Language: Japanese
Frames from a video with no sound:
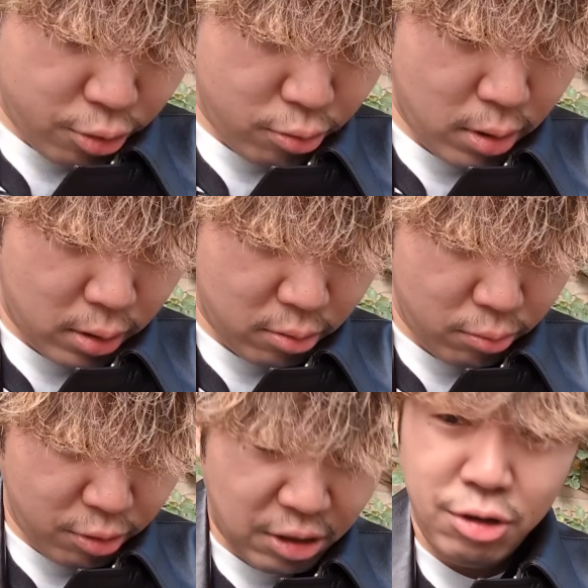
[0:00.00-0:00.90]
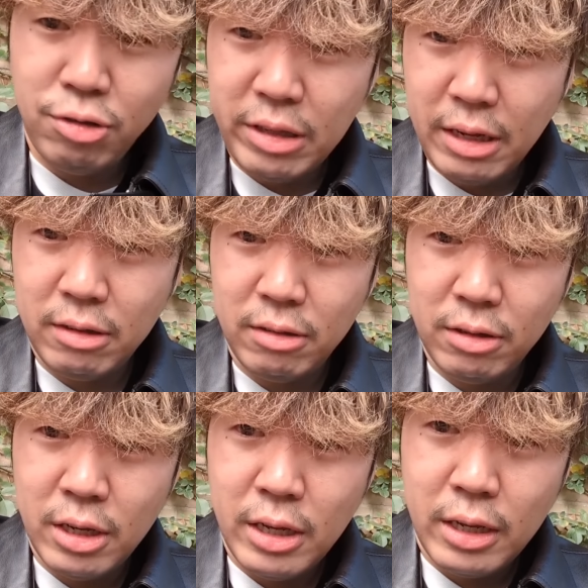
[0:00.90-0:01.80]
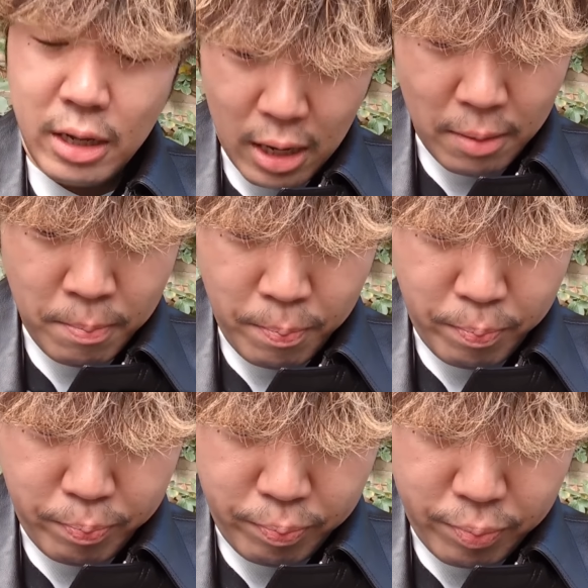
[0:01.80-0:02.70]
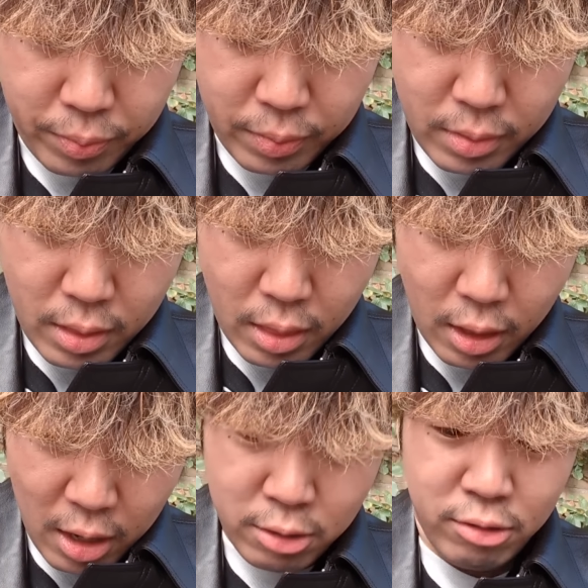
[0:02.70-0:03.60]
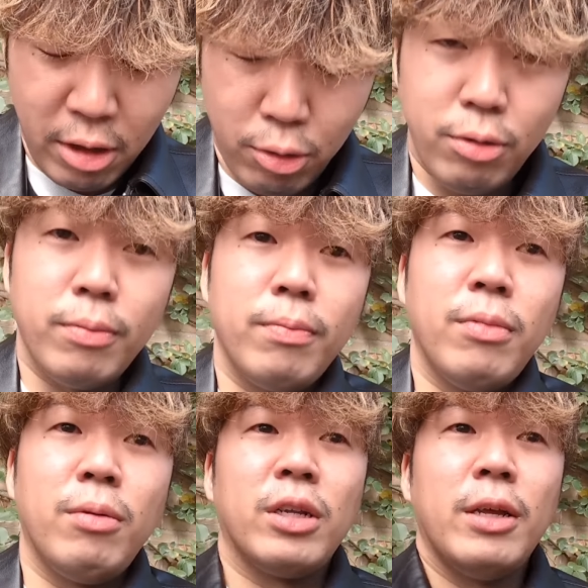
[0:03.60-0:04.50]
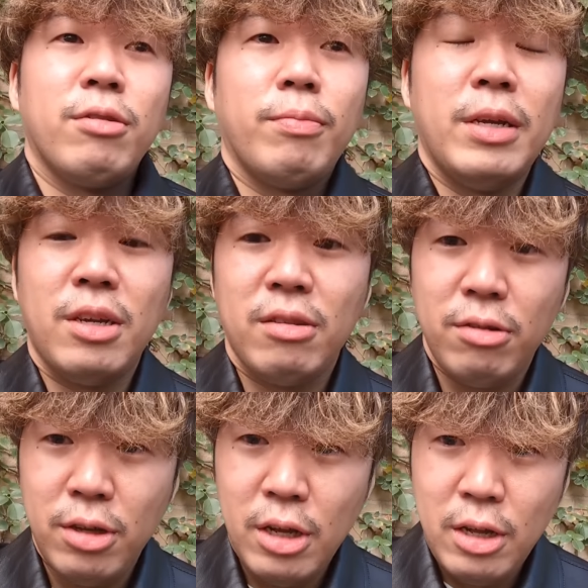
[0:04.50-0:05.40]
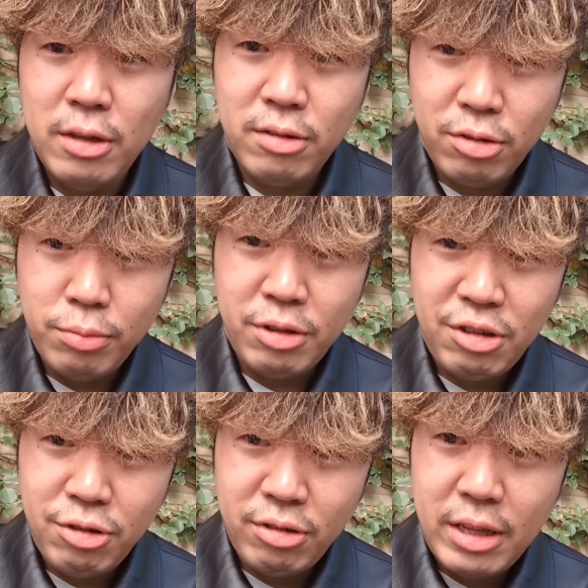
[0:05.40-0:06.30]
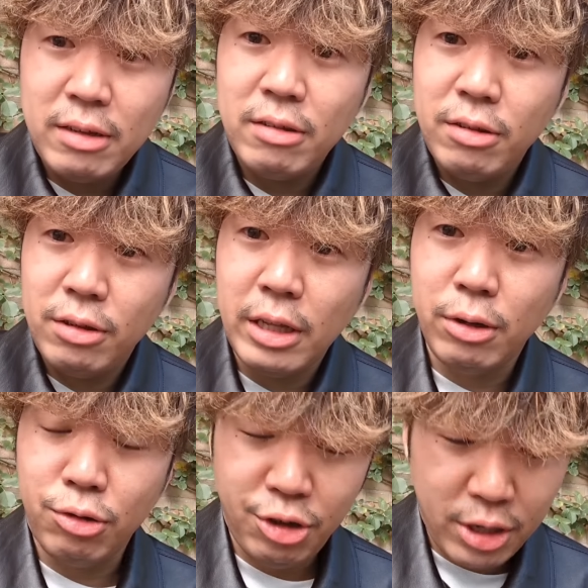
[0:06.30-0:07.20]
今日はその武蔵野ステークスがあるんですけど、僕はね、そのペンシャイス、ずっと武蔵野ステークス出てほ